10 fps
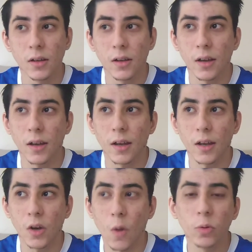é,
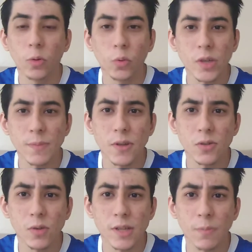como duas
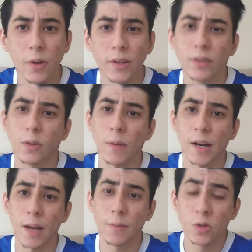pessoas podem tomar
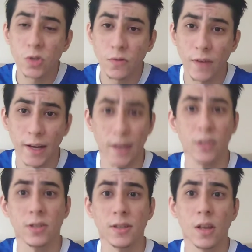caminhos
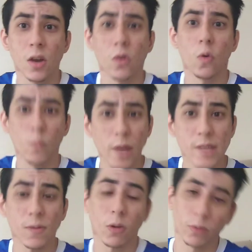diferentes com o
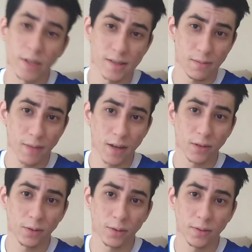mesmo acontecimento.